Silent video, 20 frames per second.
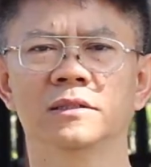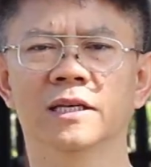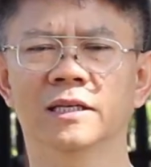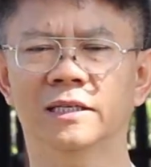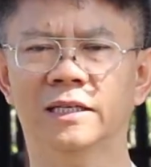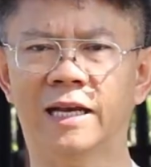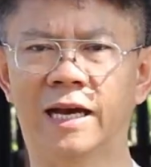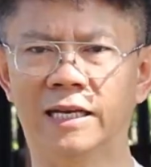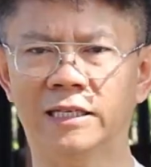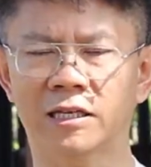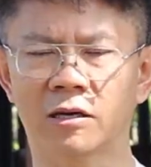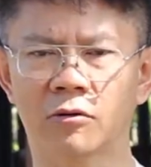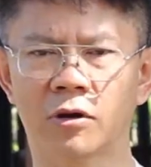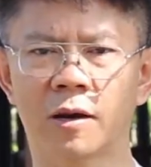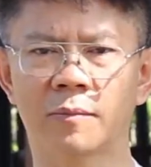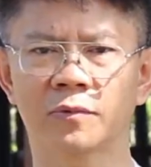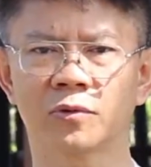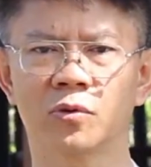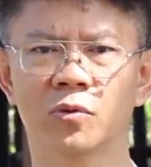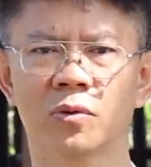จัดการกับค
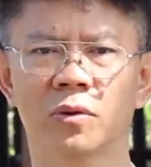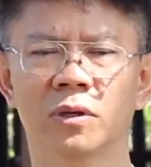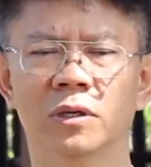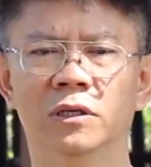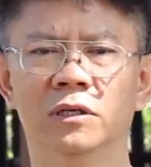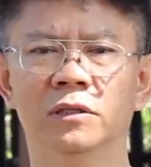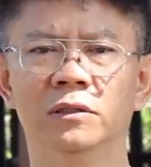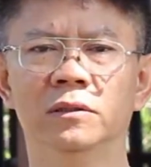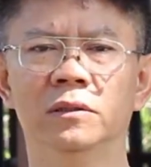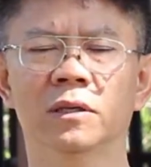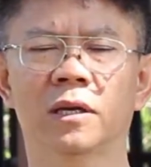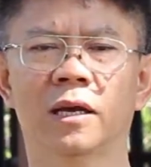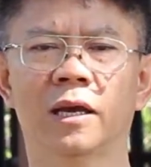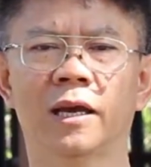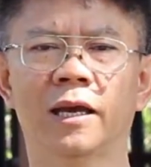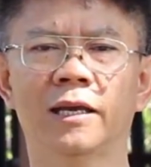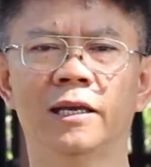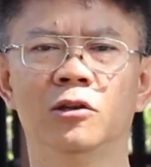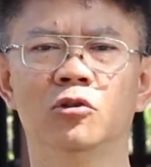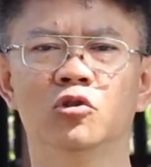วามทุกข์หรือ
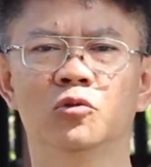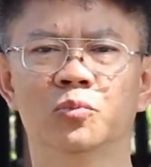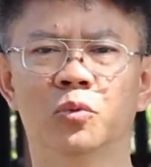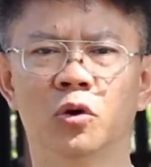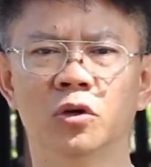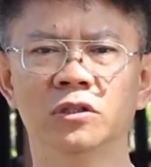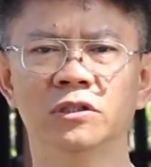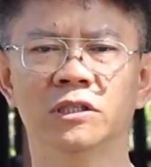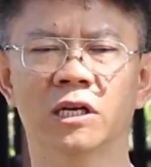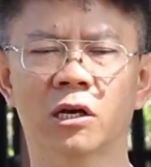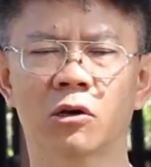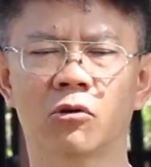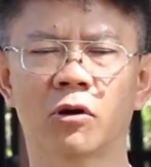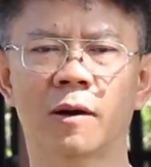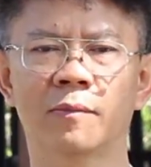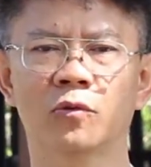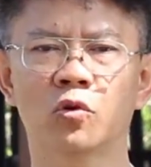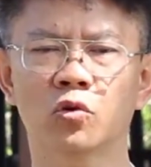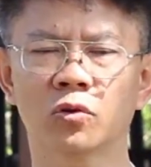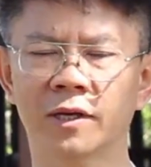ให้หลุดพ้นจากค
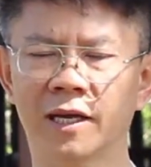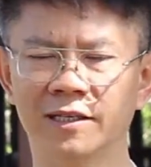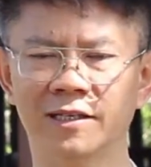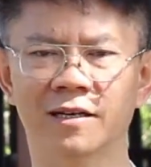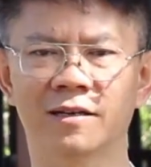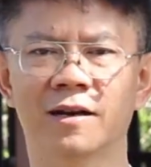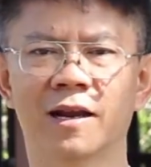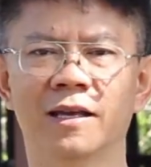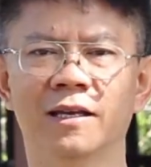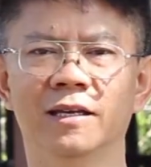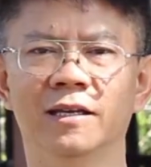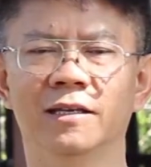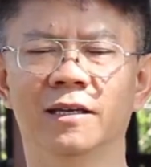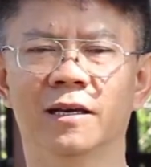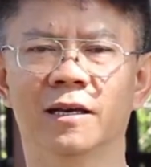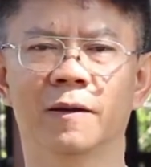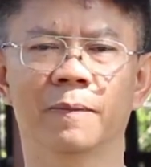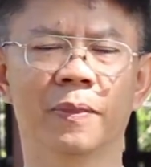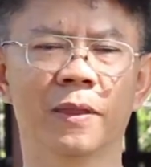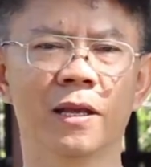วามทุกข์ได้อย่างไร
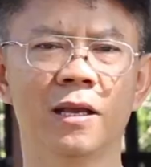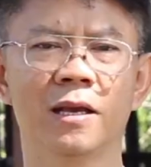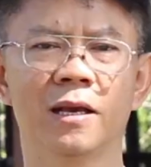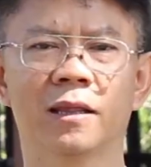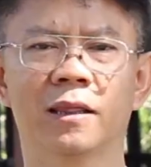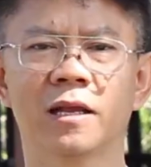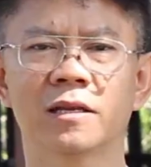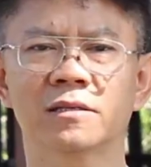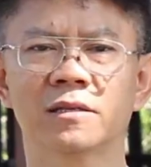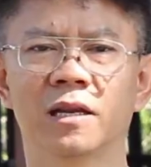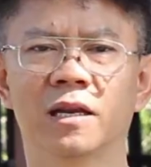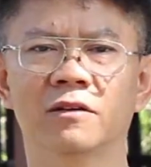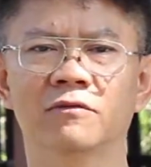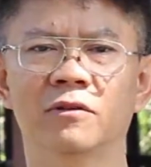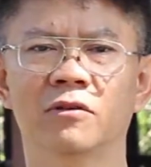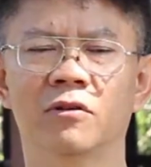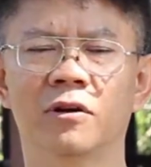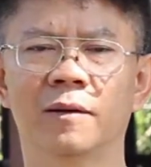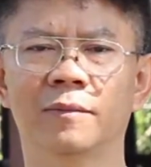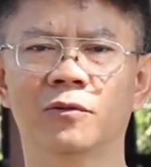นะครับนั่นแสดง
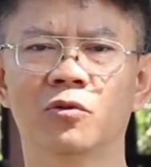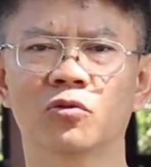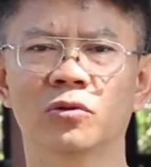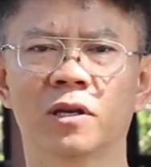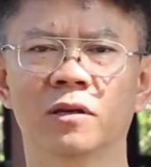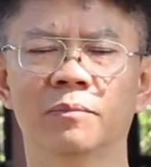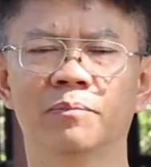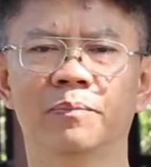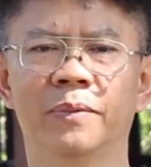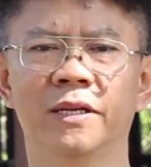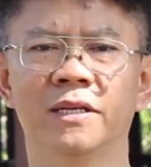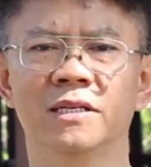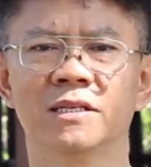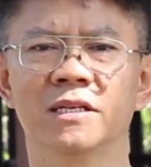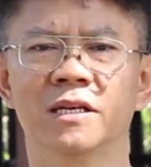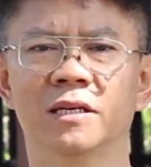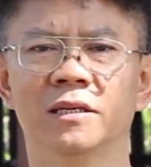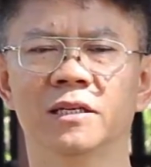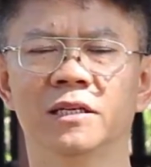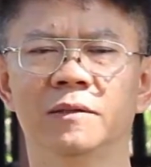ว่าความทุกข์นั้นเป็น
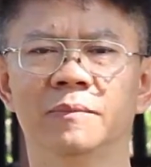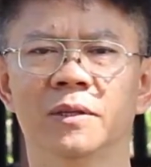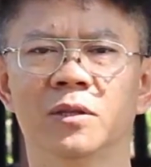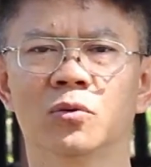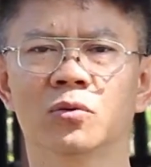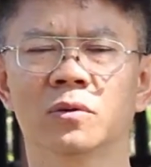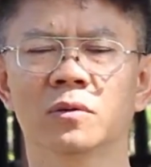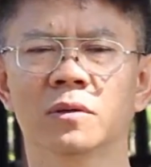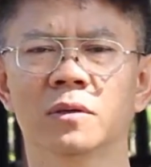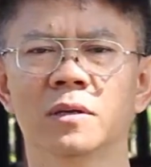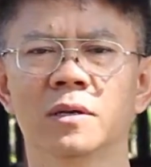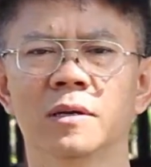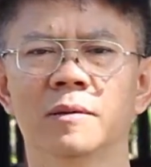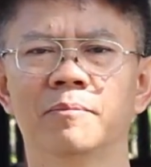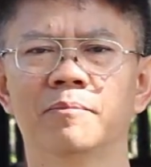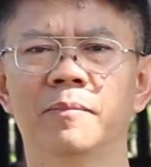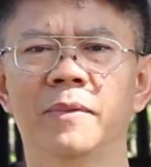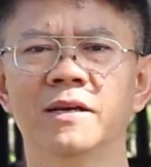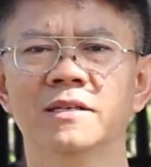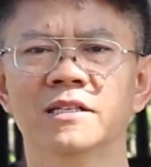สิ่งที่มนุษย์
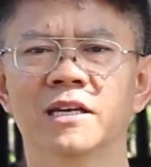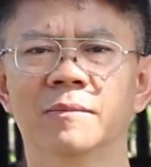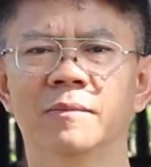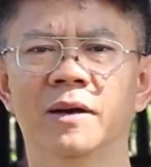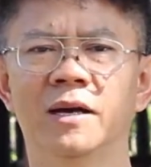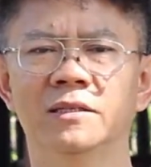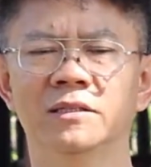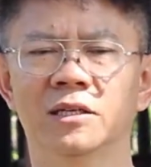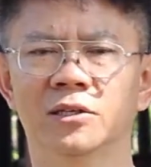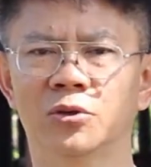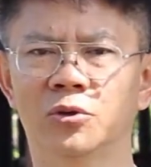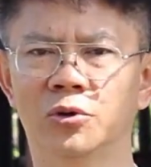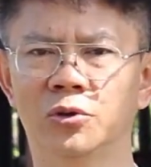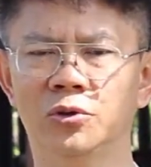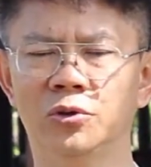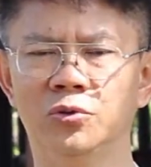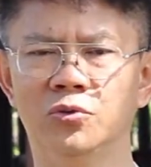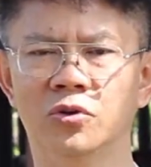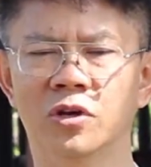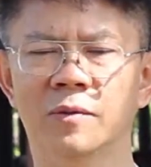ไม่สามารถจะทน
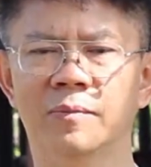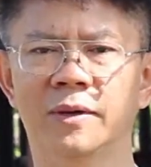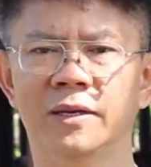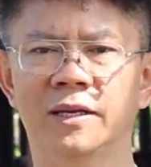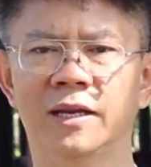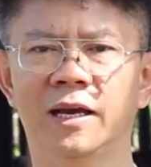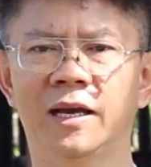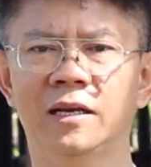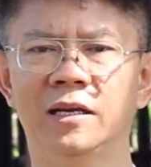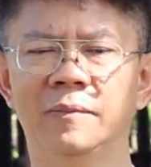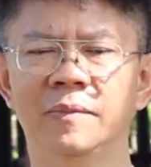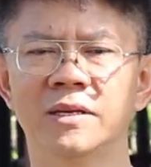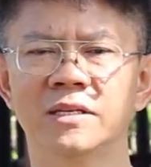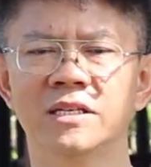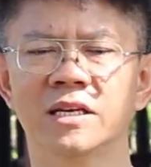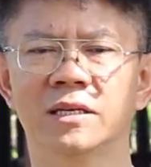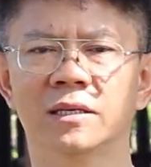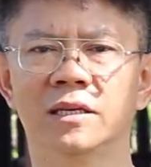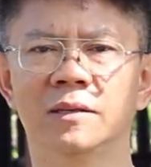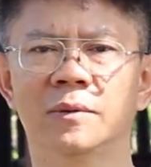อยู่กับมันได้ หรือเป็น
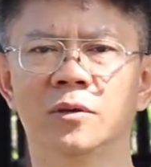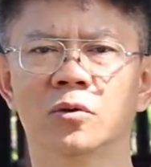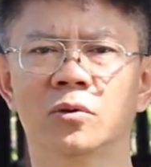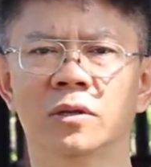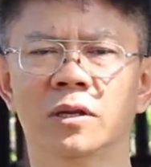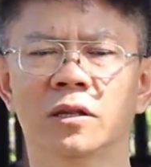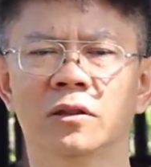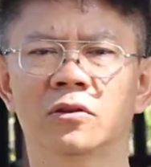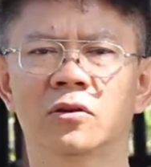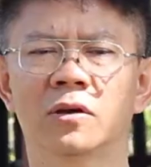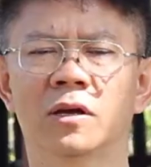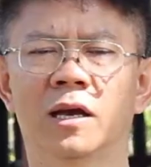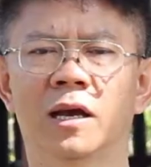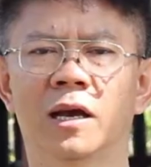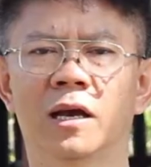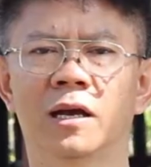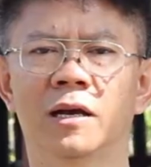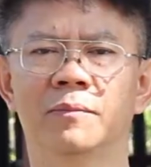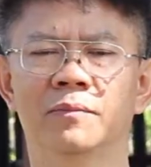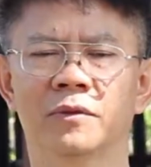สิ่งที่มนุษย์นั้นต้อง
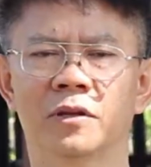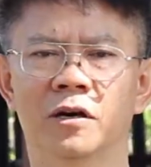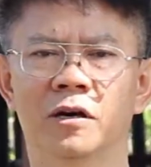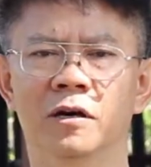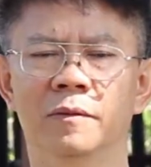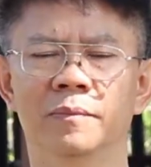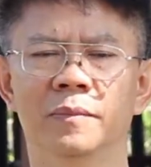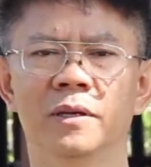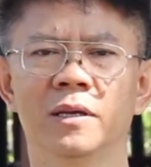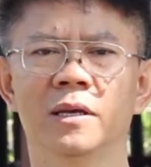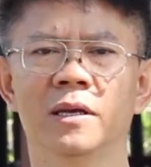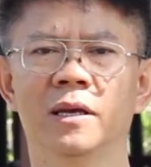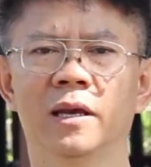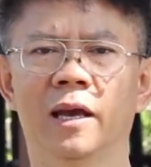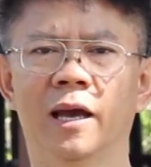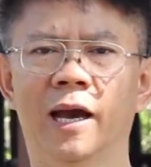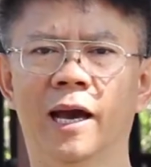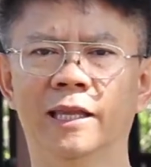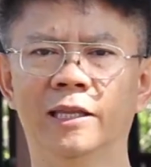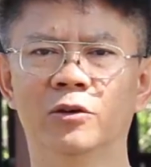หาคำตอบ
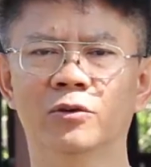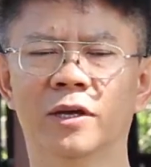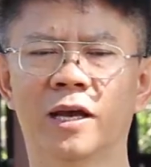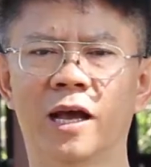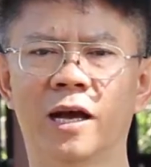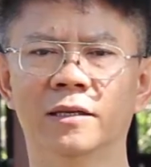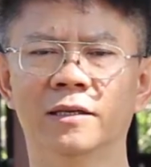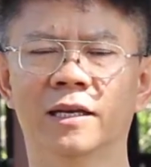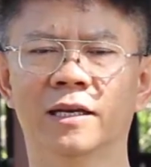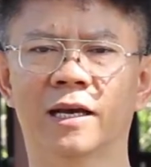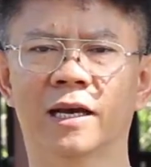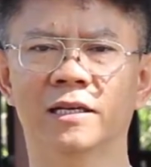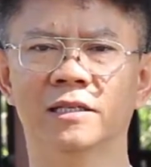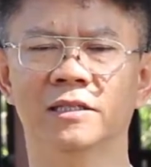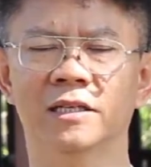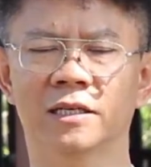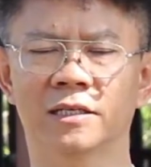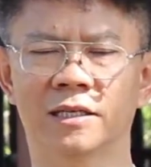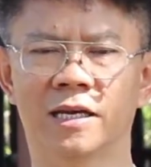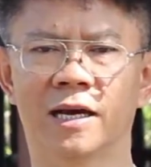หาแนวทางในการ
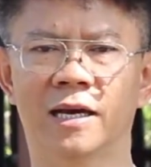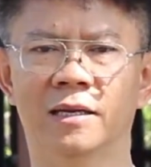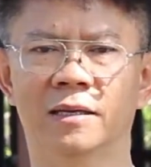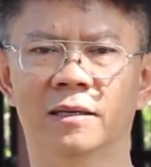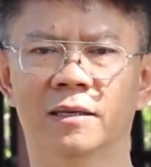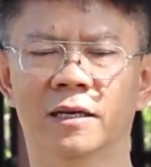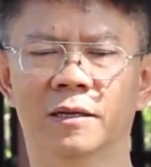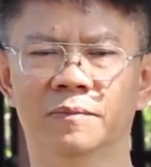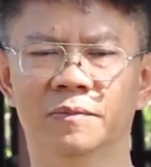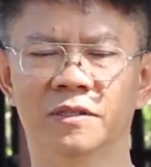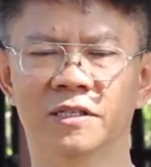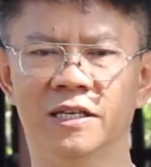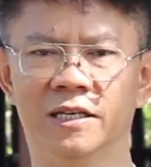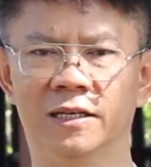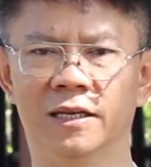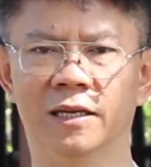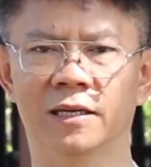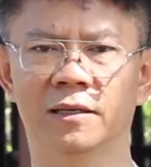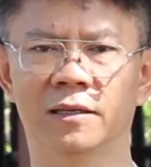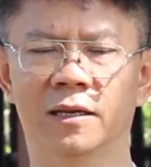จัดการกับสิ่ง
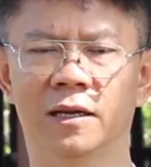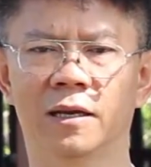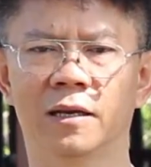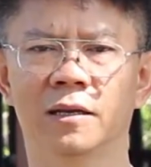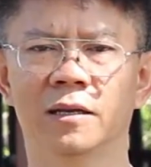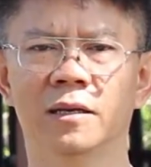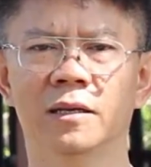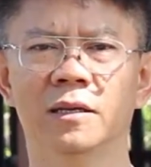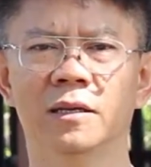นั้นนะ